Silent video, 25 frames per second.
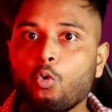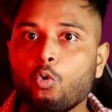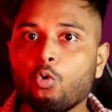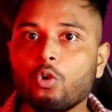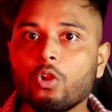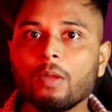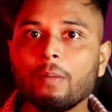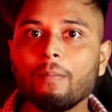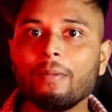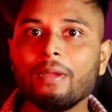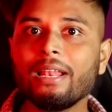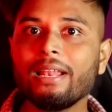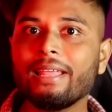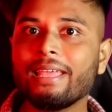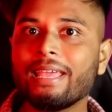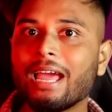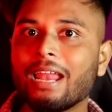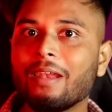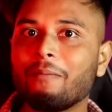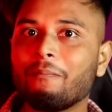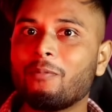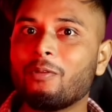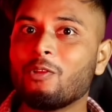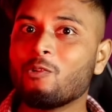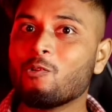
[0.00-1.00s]
কুড়ি
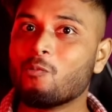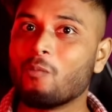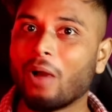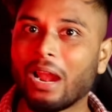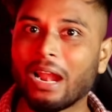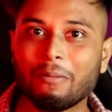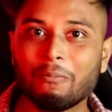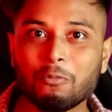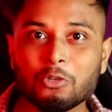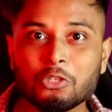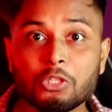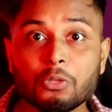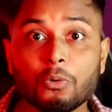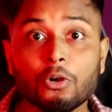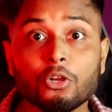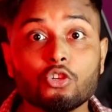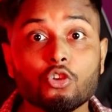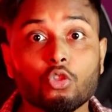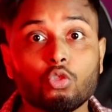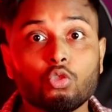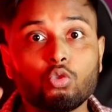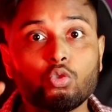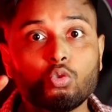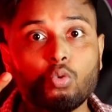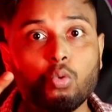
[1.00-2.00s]
মিলিয়ন ভিউ মানে বুঝতে
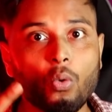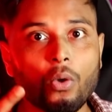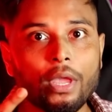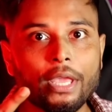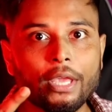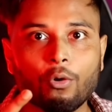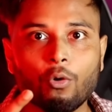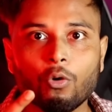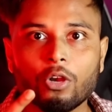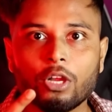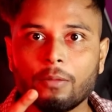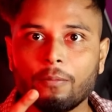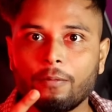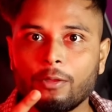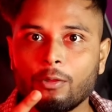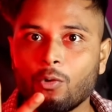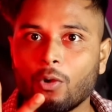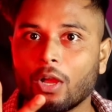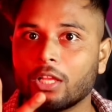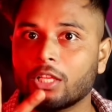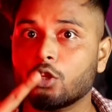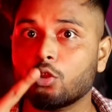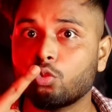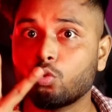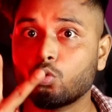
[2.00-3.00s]
পেরেছো দুই কোটি
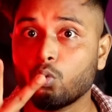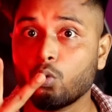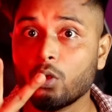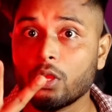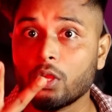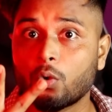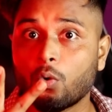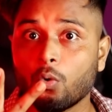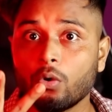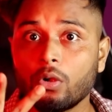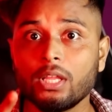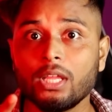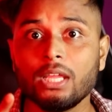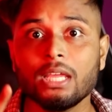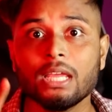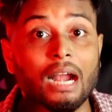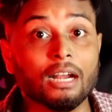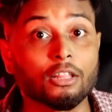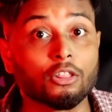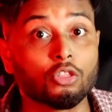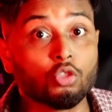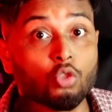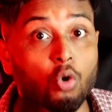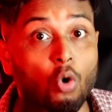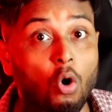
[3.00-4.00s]
ভিউ গেছে দুই কোটি
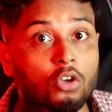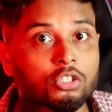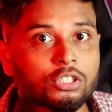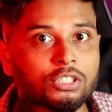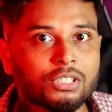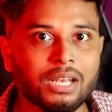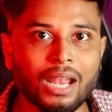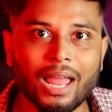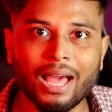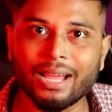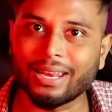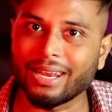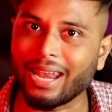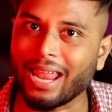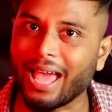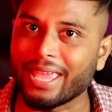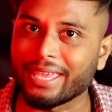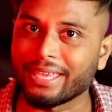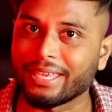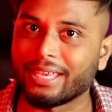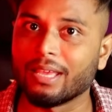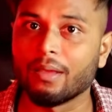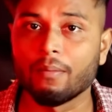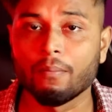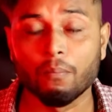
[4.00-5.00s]
আর দশ লাখ
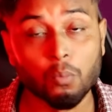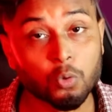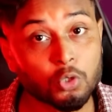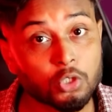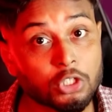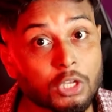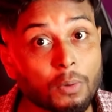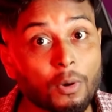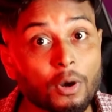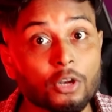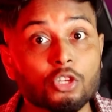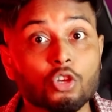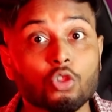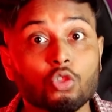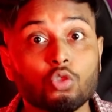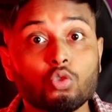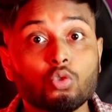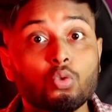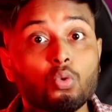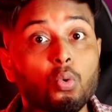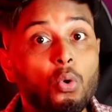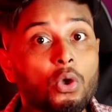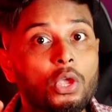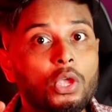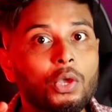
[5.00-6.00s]
লাইক বুঝতে পেরেছো
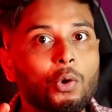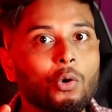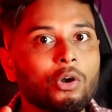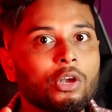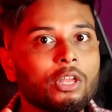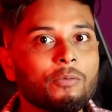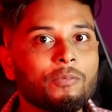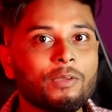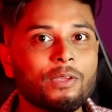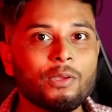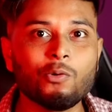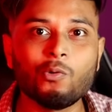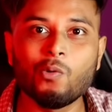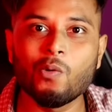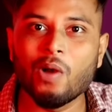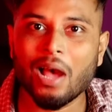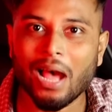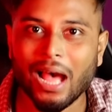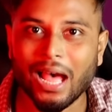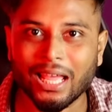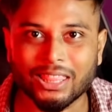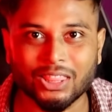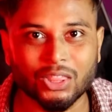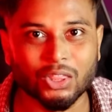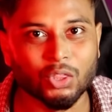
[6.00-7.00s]
দুই কোটি ভিউ
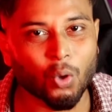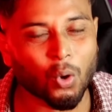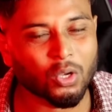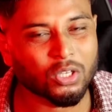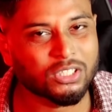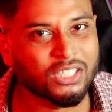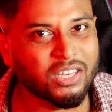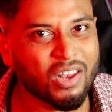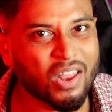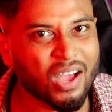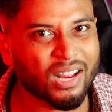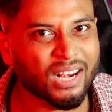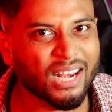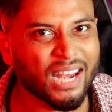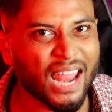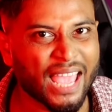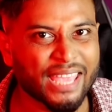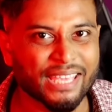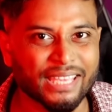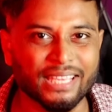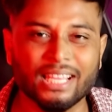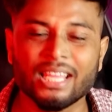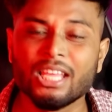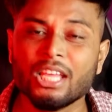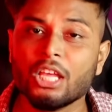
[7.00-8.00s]
আর দশ লাখ
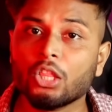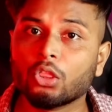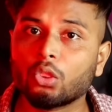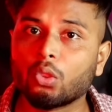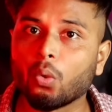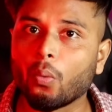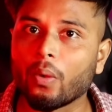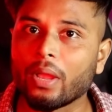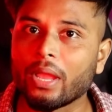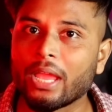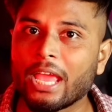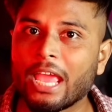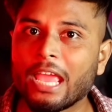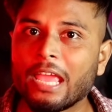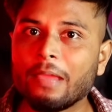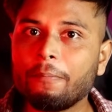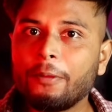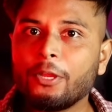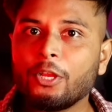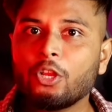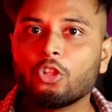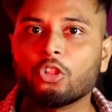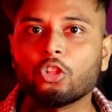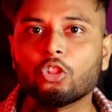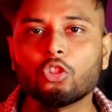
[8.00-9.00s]
লাইক তো এই
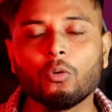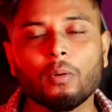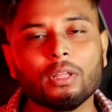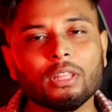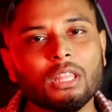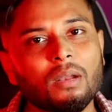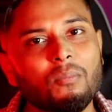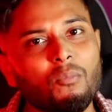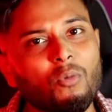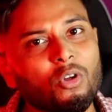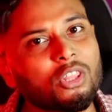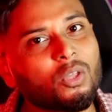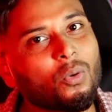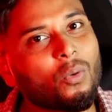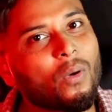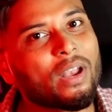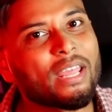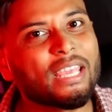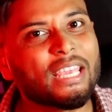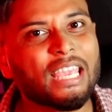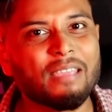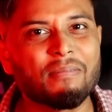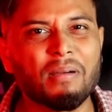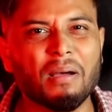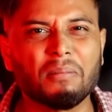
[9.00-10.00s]
ভিডিওতে তোমাদের মতে
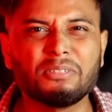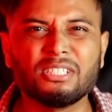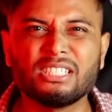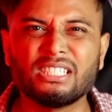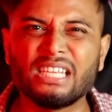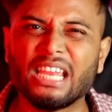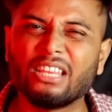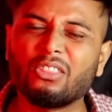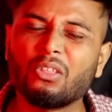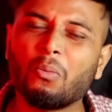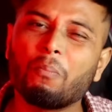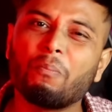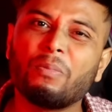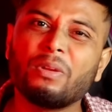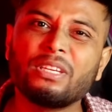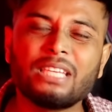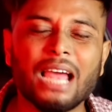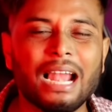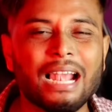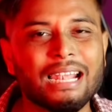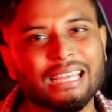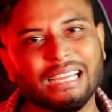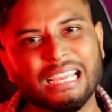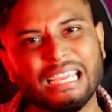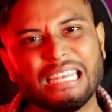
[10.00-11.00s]
অনেকেই ভাবছে যে এ তো
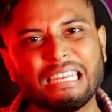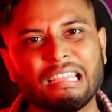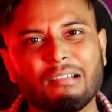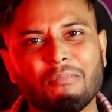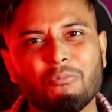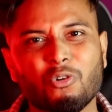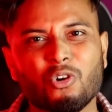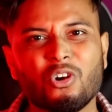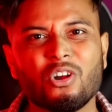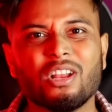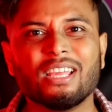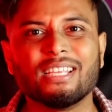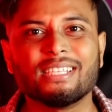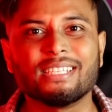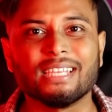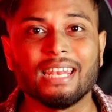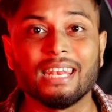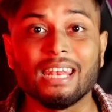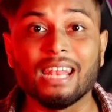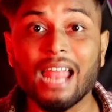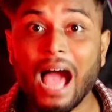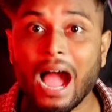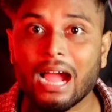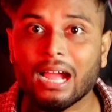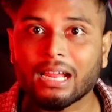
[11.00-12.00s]
বিশাল টাকা ইনকাম করে নিয়েছে
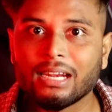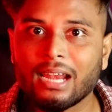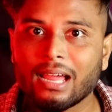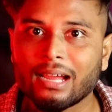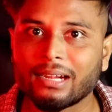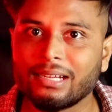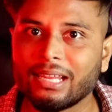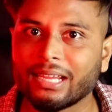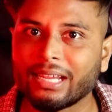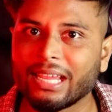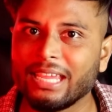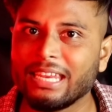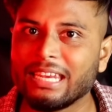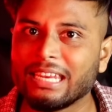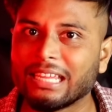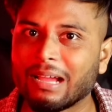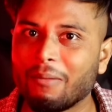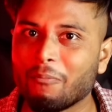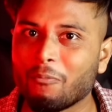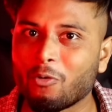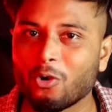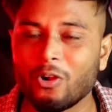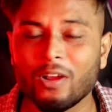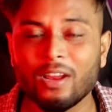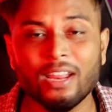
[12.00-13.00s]
লাখ লাখ টাকা
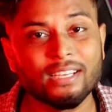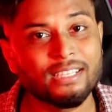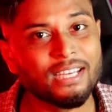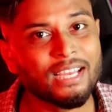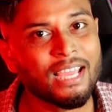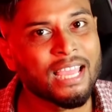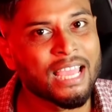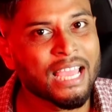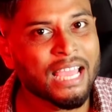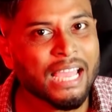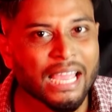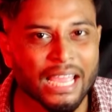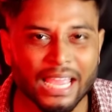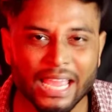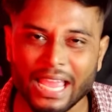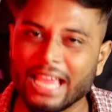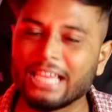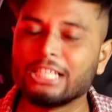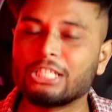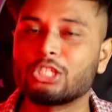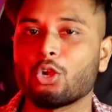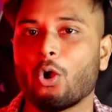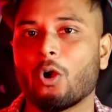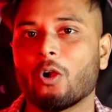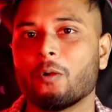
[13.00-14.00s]
ইনকাম করে নিয়েছে
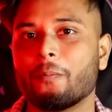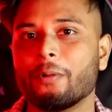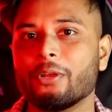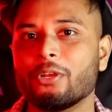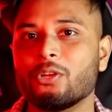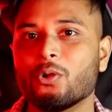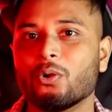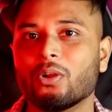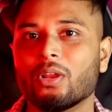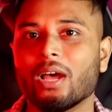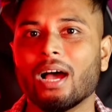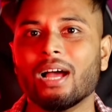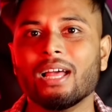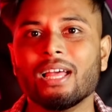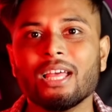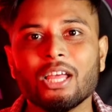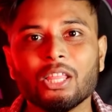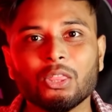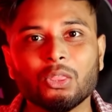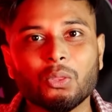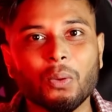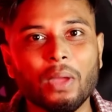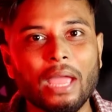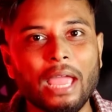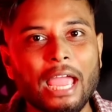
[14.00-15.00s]
এই শর্ট ভিডিওটা
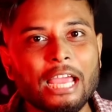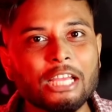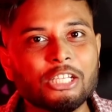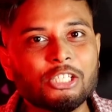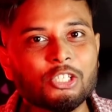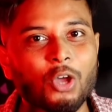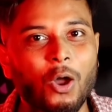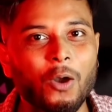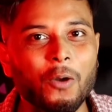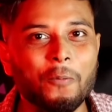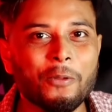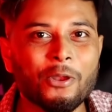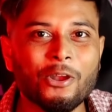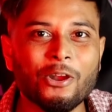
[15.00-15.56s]
তো এই শর্ট